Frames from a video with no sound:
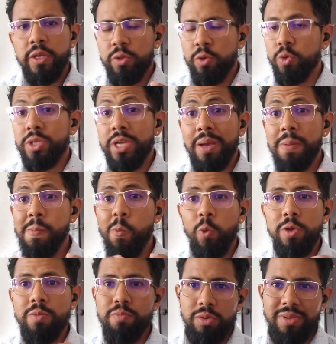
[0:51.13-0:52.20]
Entonces es
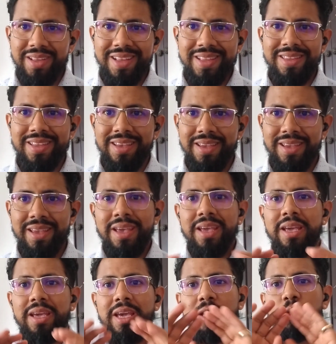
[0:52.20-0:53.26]
muy importante
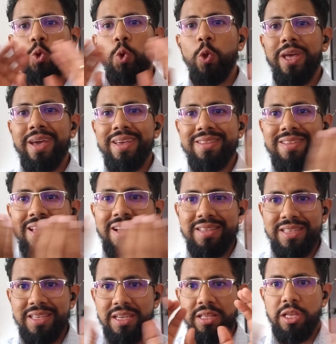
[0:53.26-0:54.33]
que todas estas
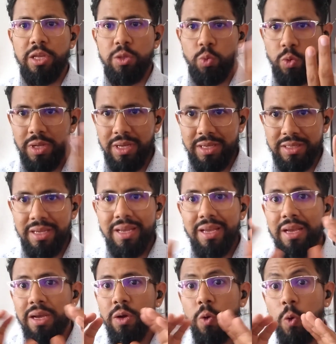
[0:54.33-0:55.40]
asignaturas
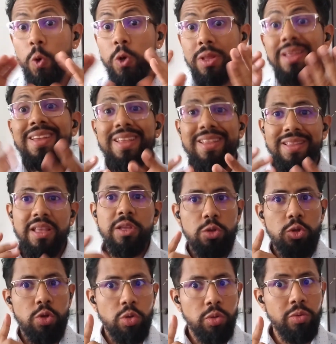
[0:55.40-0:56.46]
coordinen
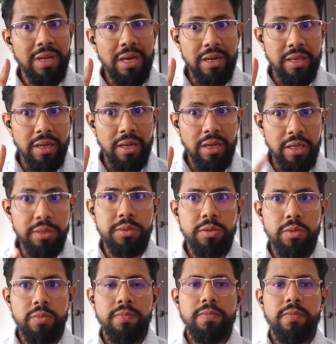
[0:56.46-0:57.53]
dentro de un área. ¿Listo?
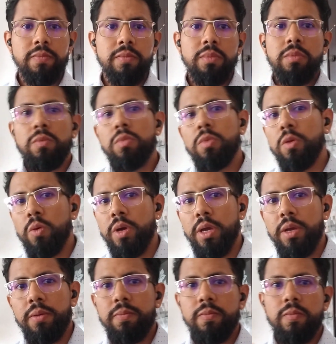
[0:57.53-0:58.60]
Ok.